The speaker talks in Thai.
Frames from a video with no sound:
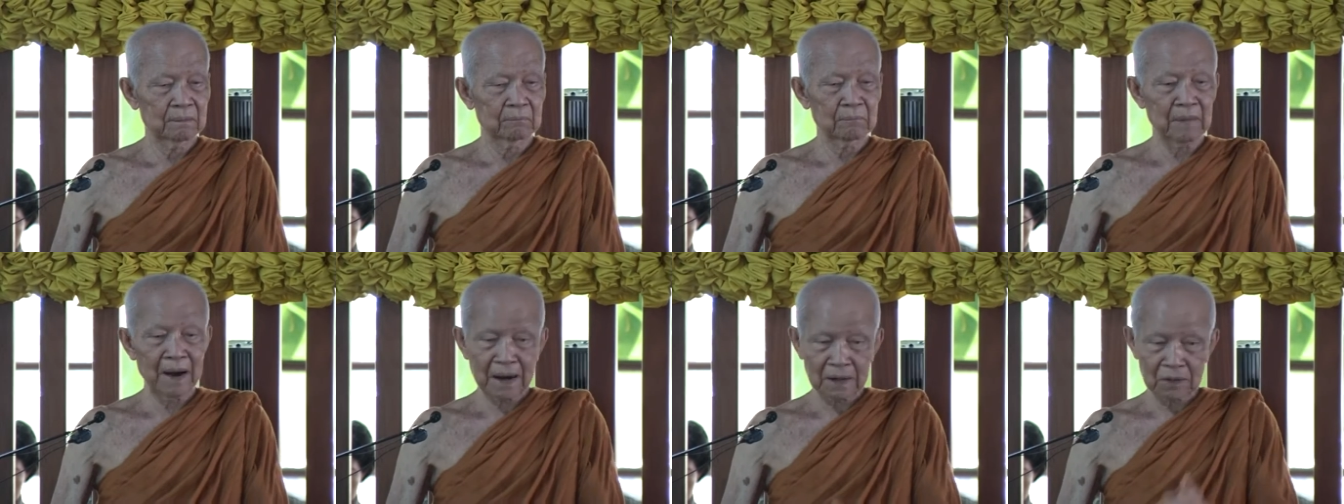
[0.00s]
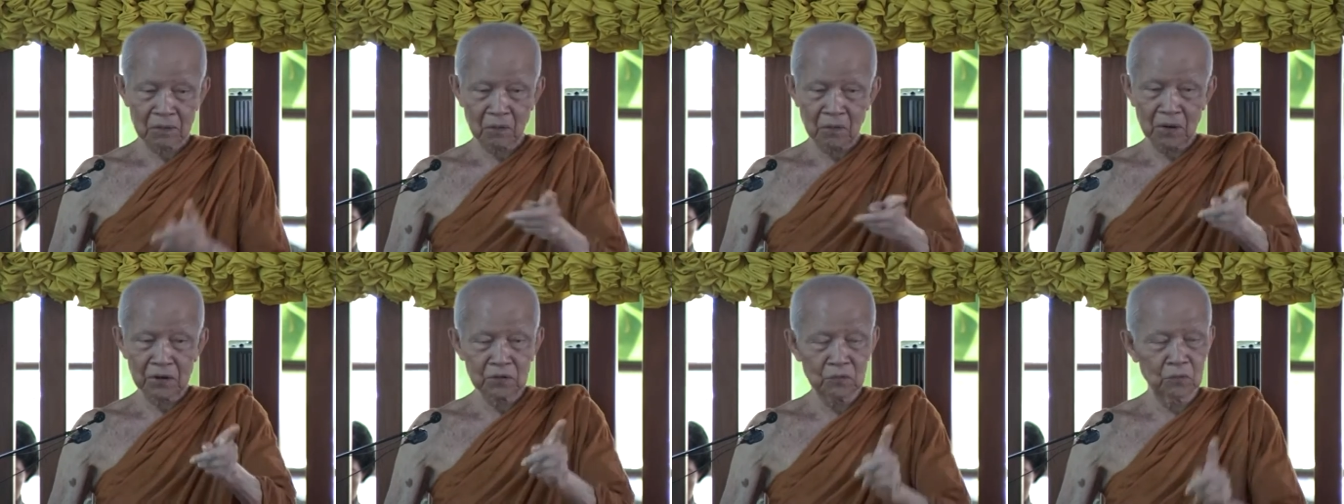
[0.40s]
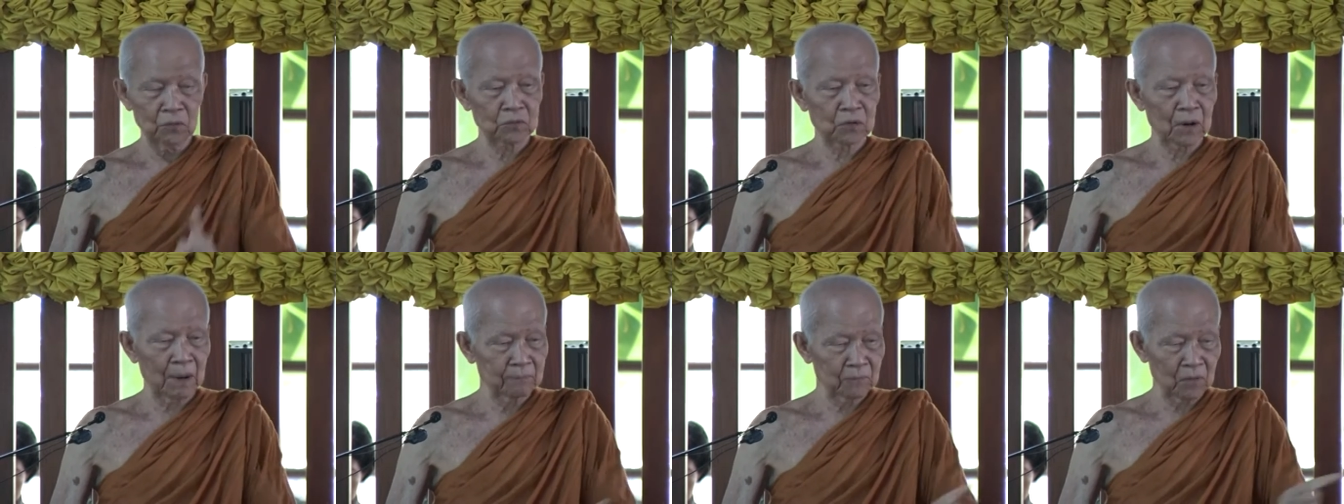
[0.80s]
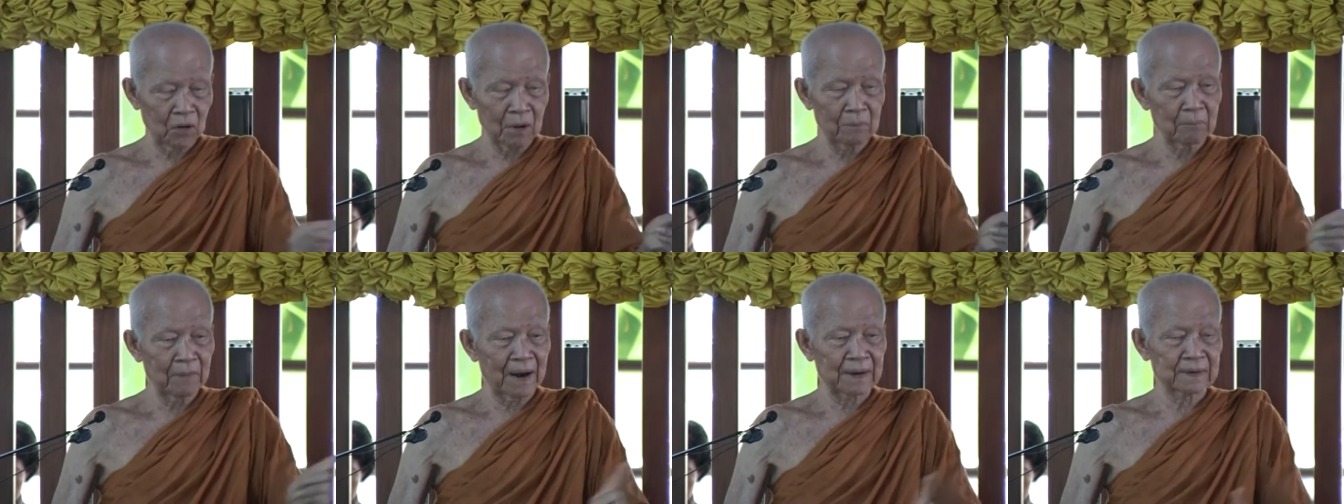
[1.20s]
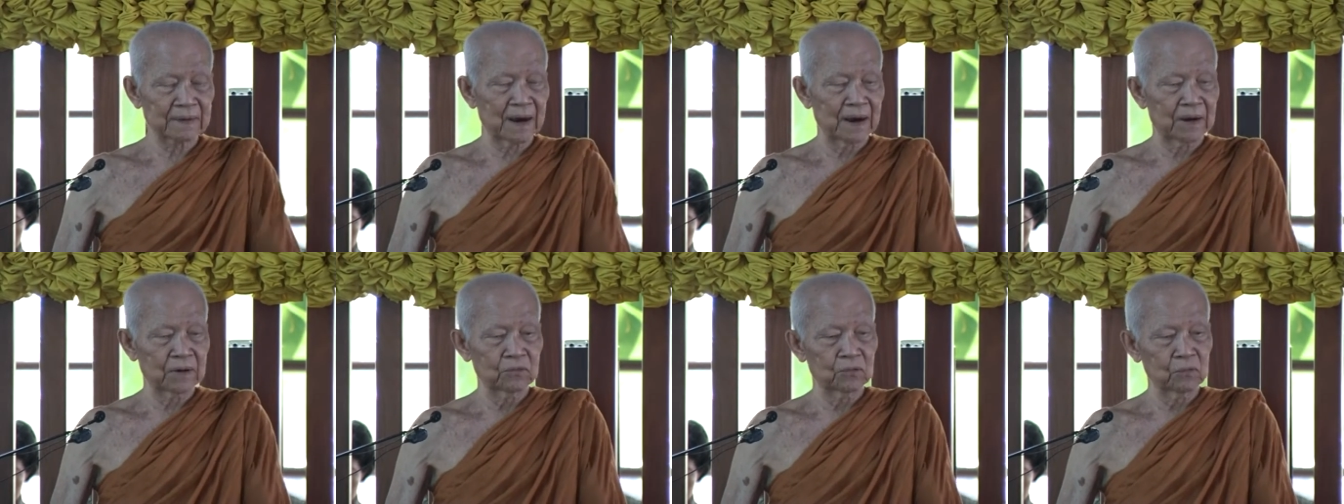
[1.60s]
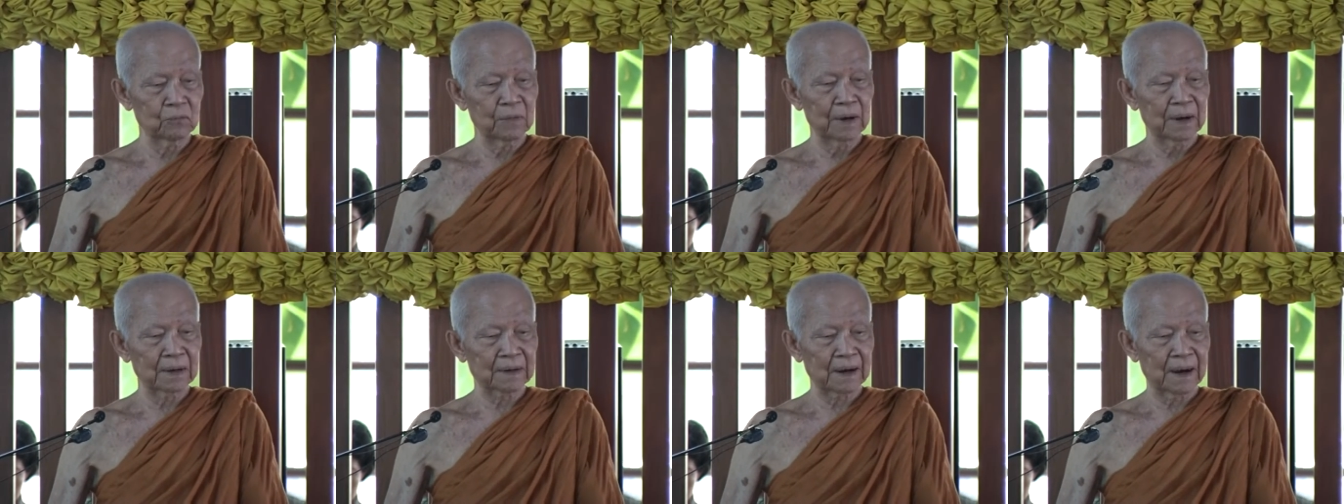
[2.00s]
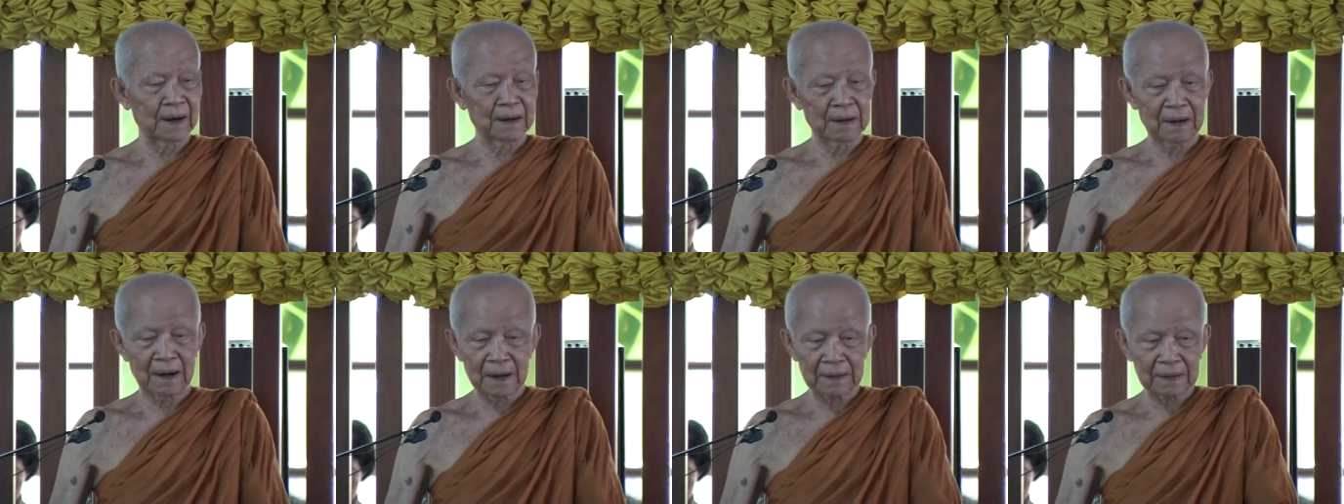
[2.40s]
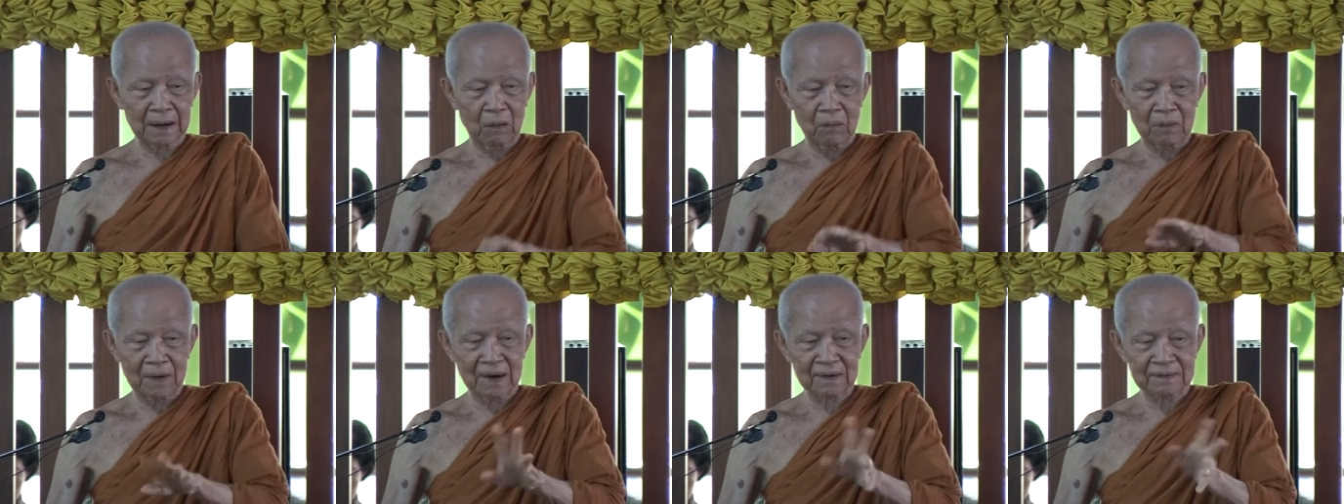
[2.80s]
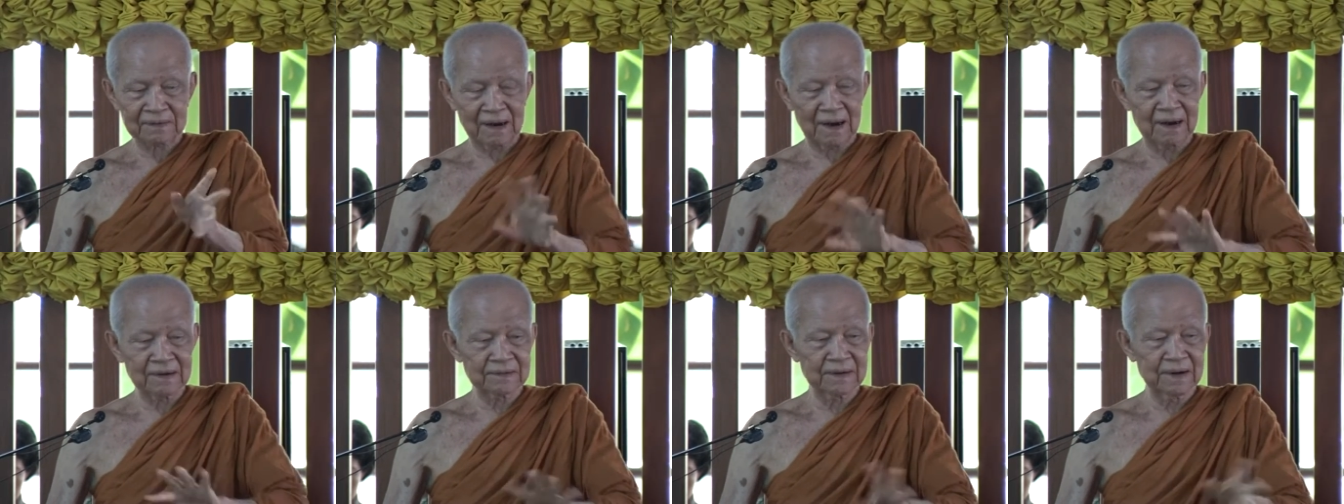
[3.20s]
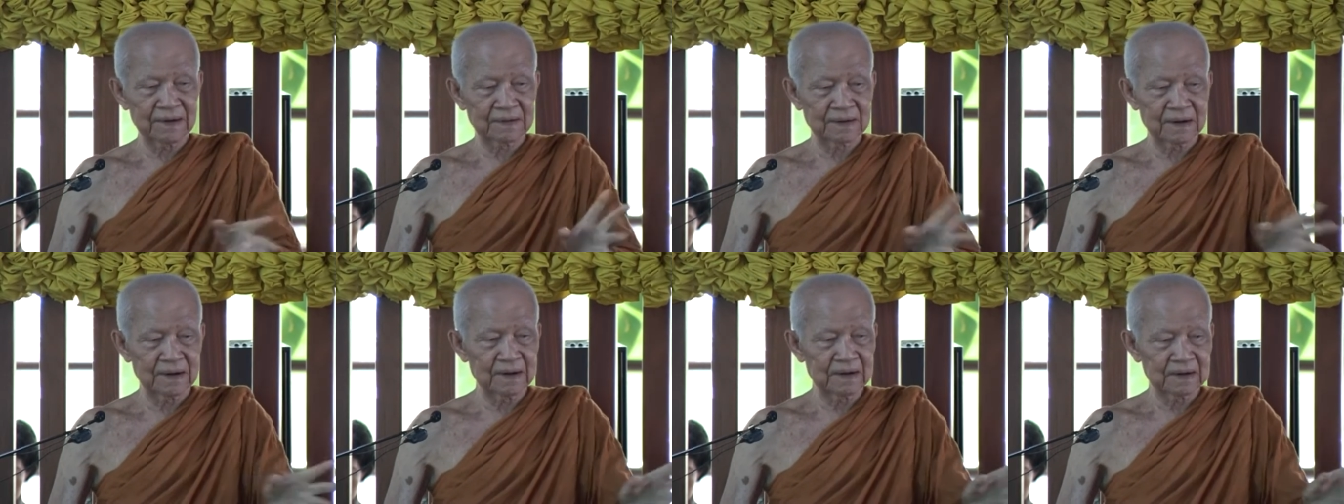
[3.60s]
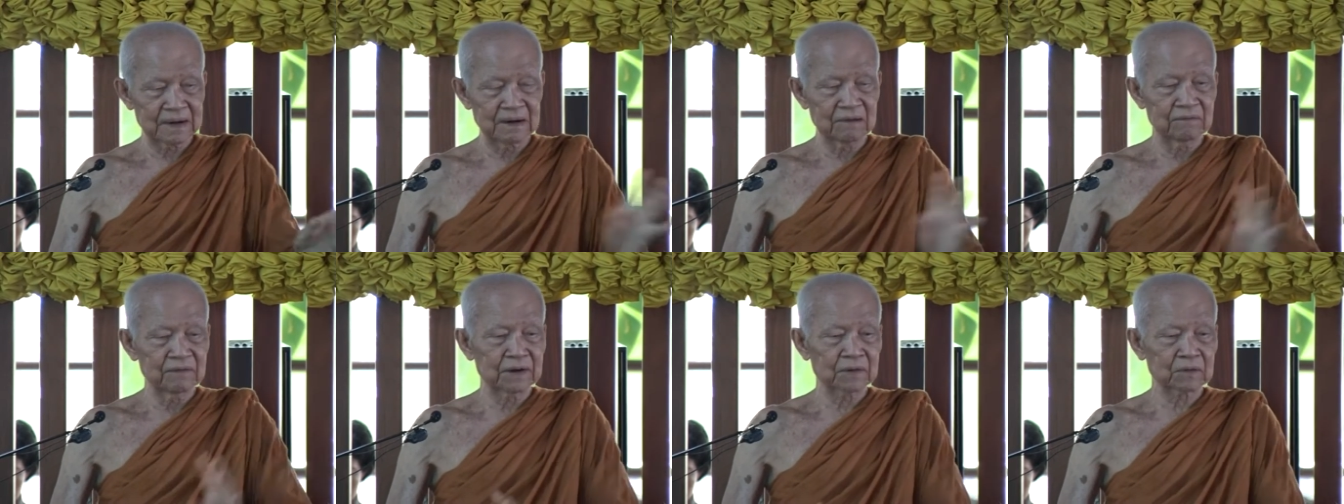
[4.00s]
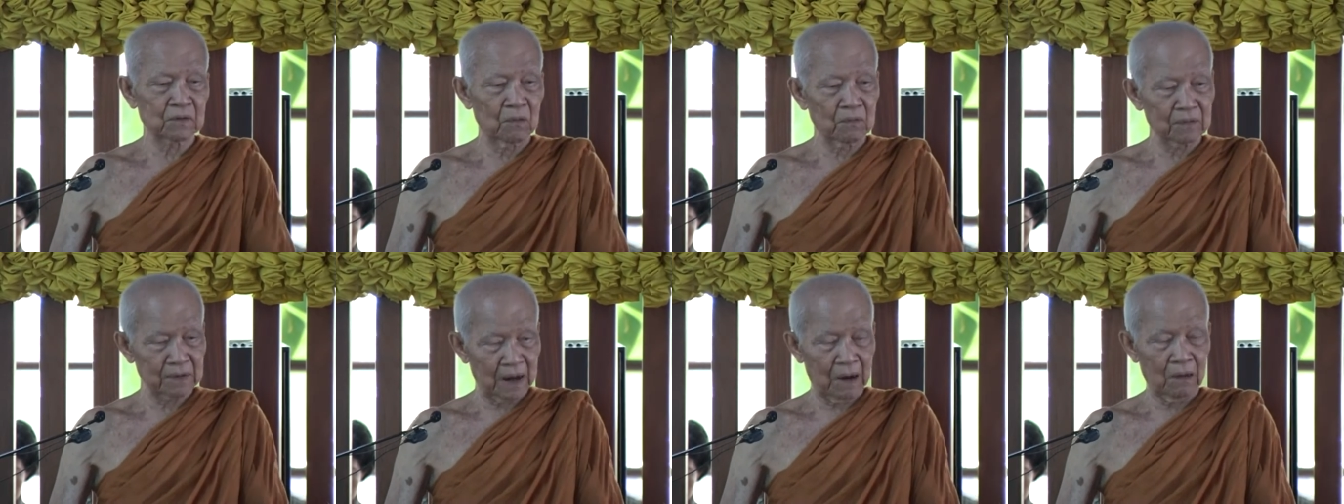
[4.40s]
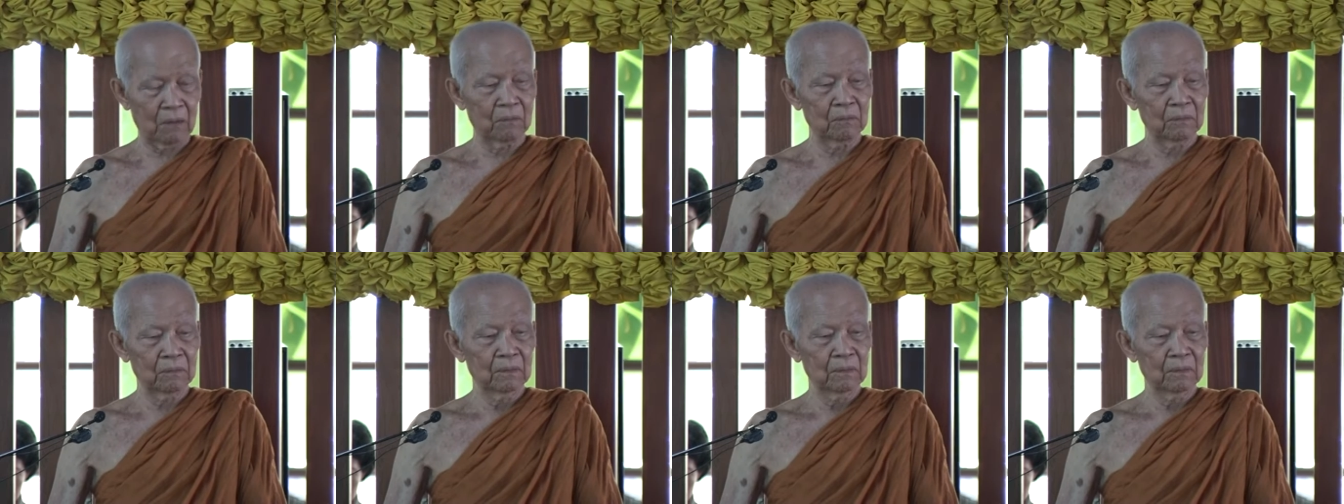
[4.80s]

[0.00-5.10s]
บ้านน้อยอยู่ตอมน้อยบ้านใหญ่อยู่เมืองใหญ่ ให้เขารักษาสิทธิชีวิตของเขา